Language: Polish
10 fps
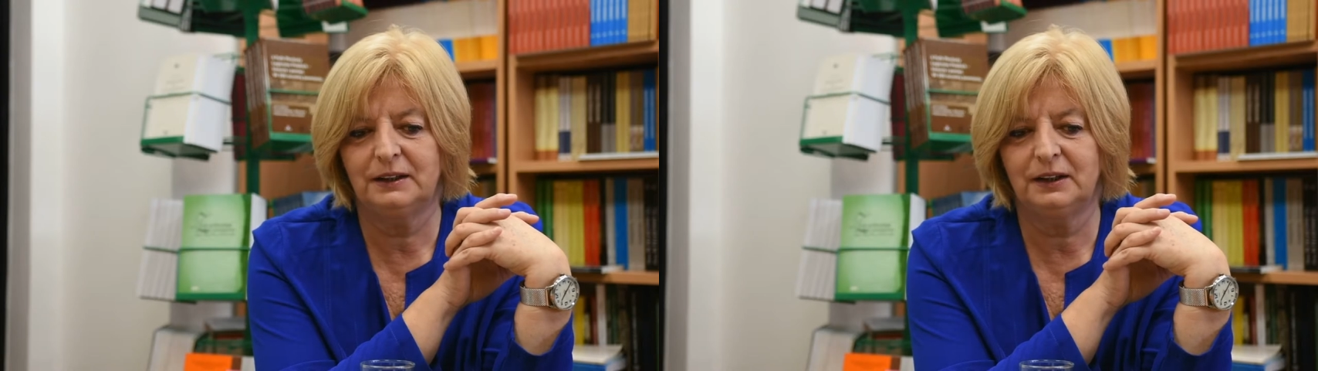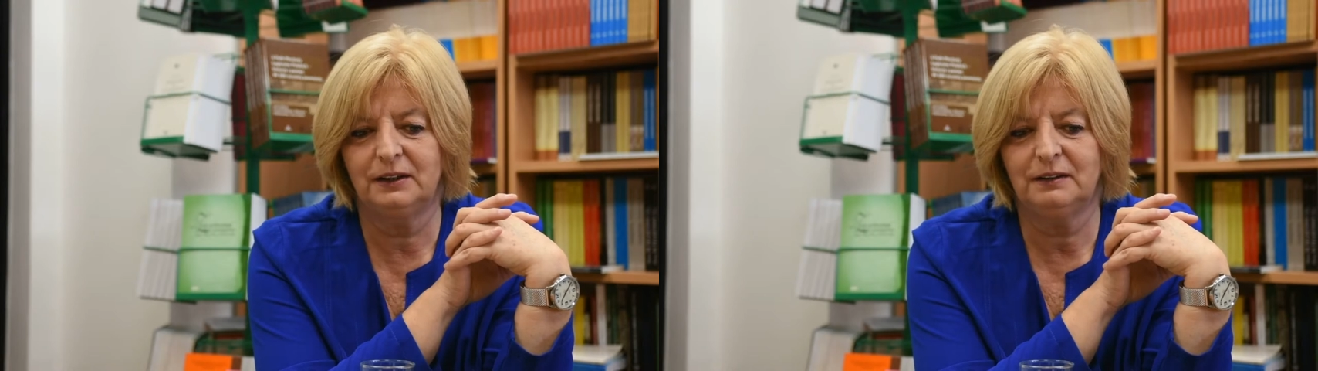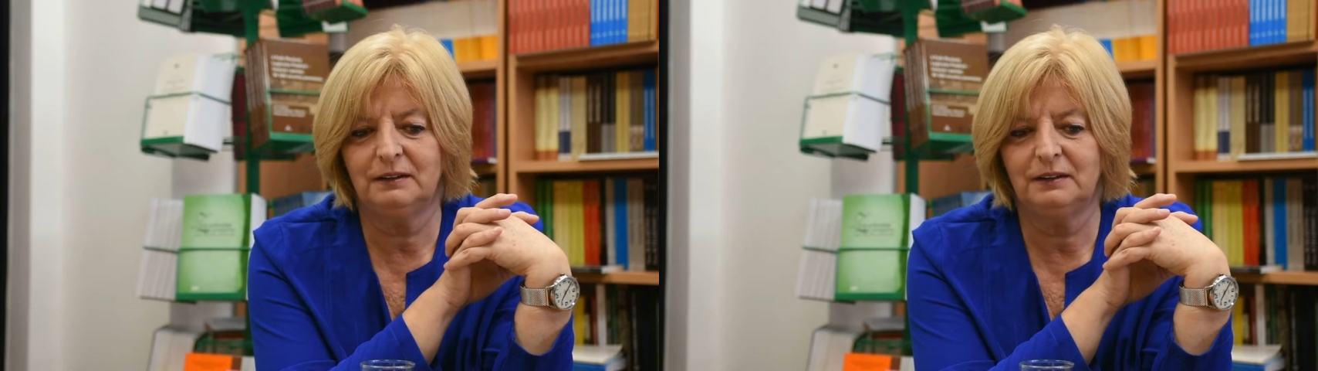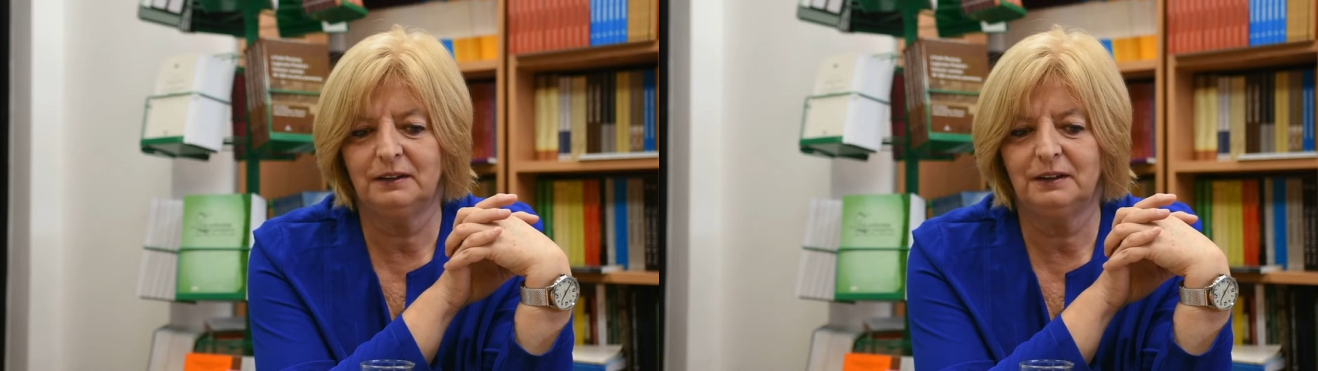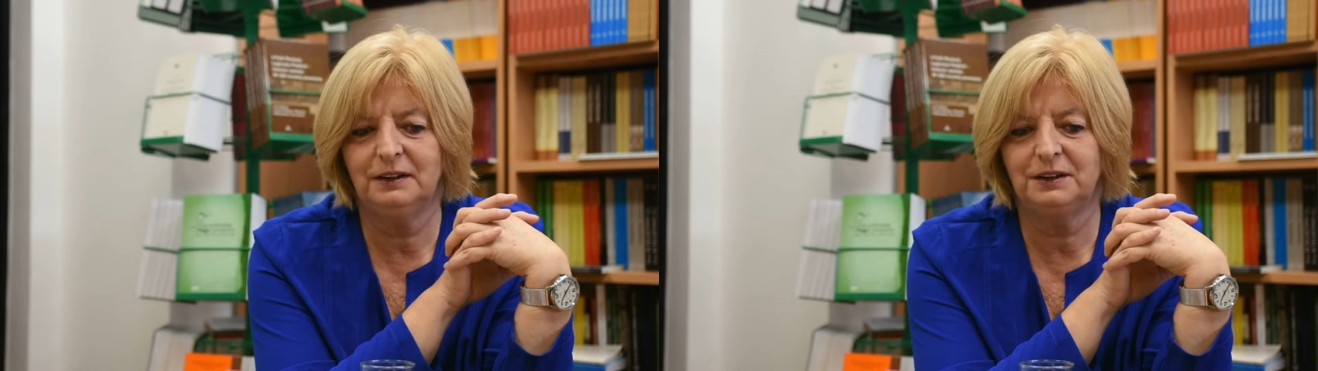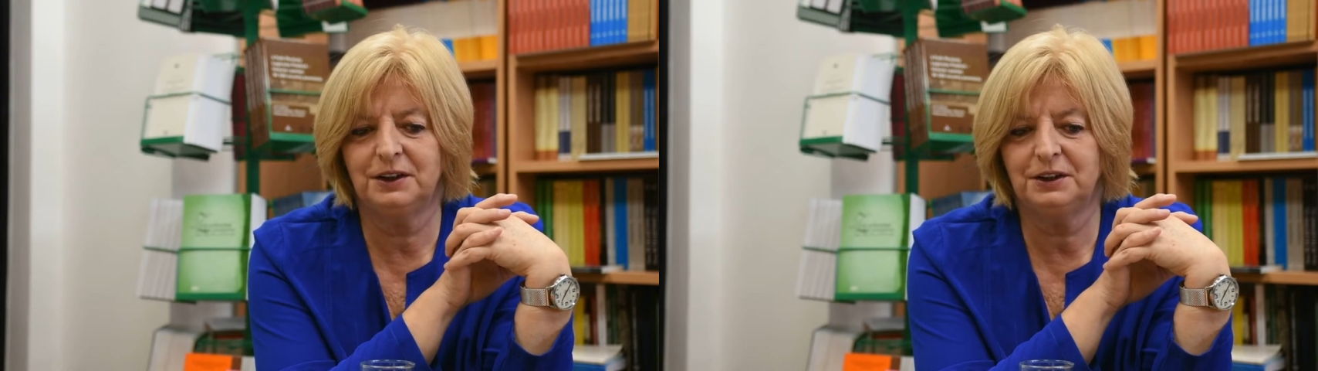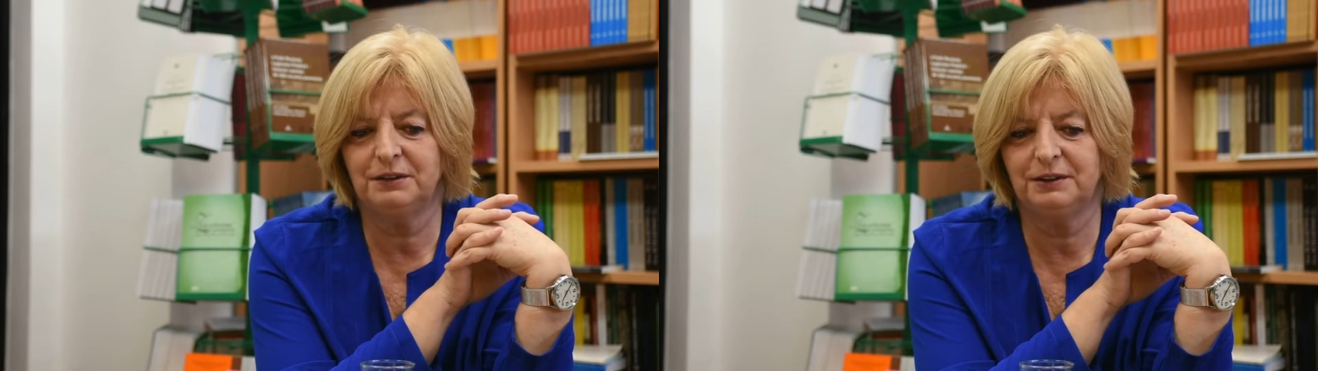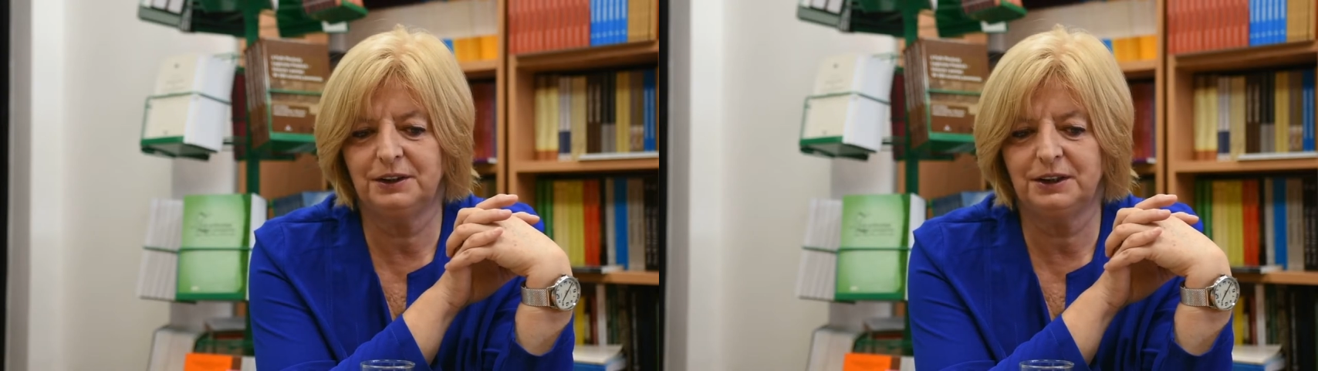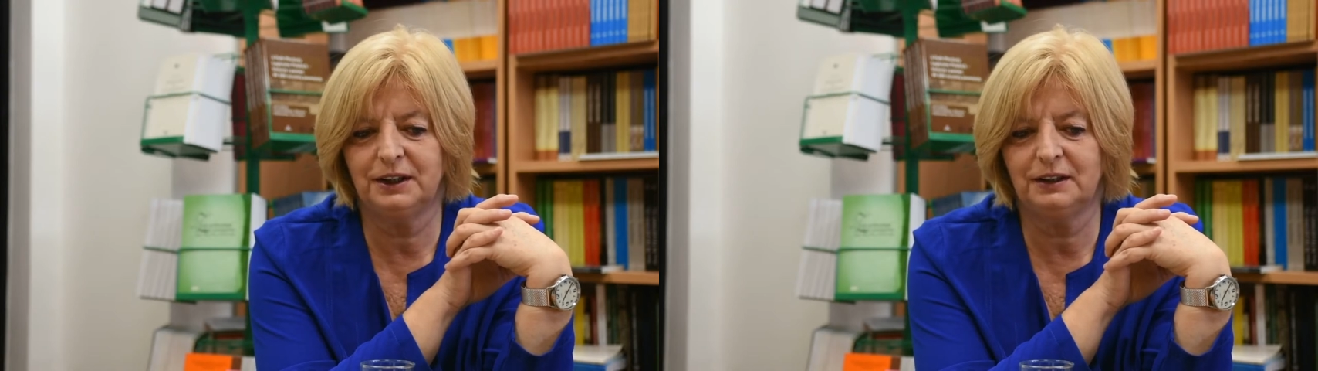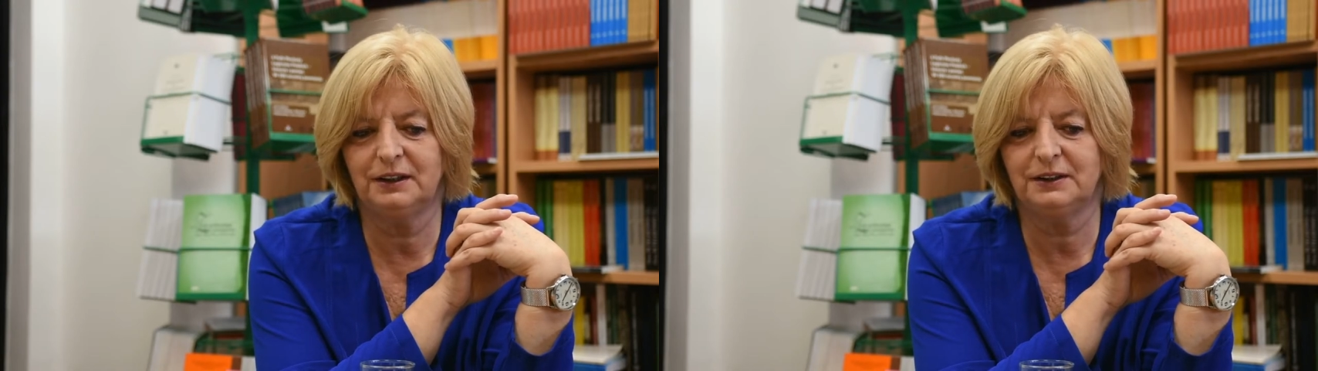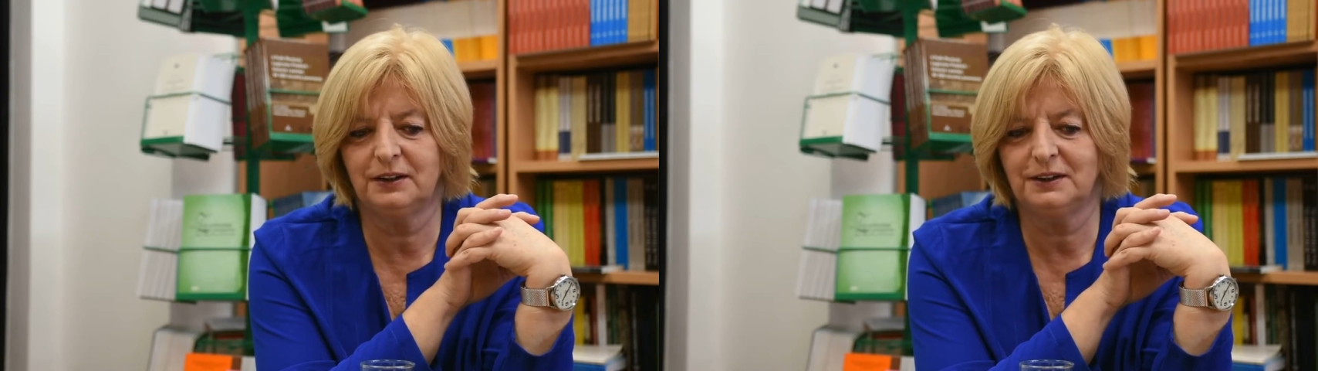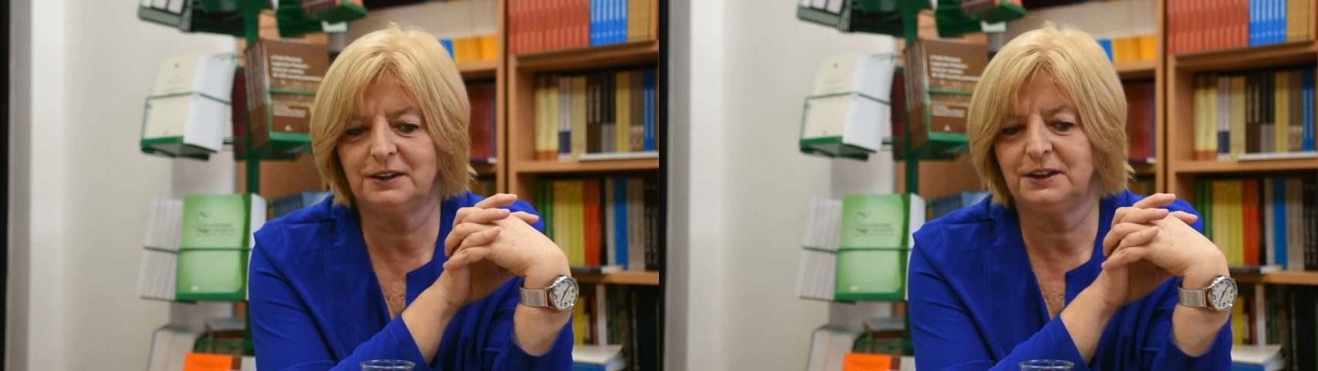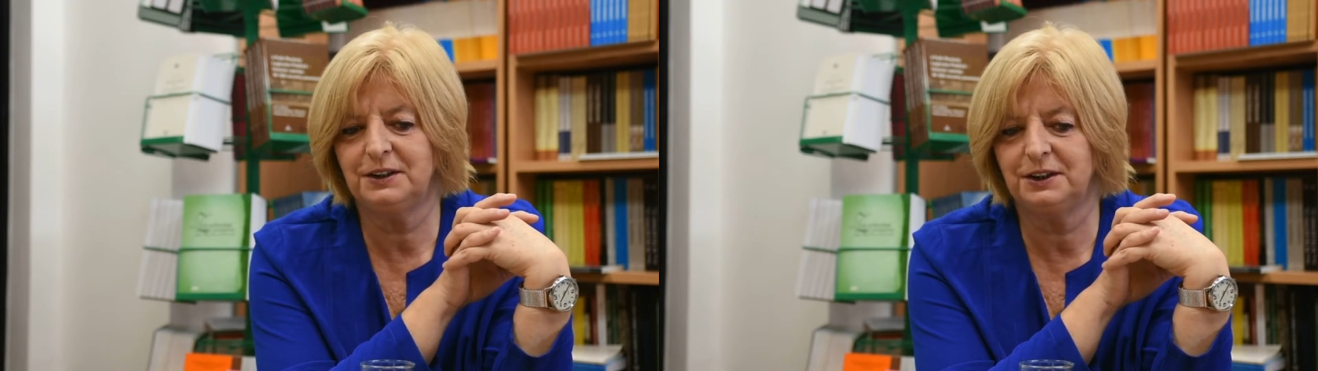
to y, rzeczywiście historycy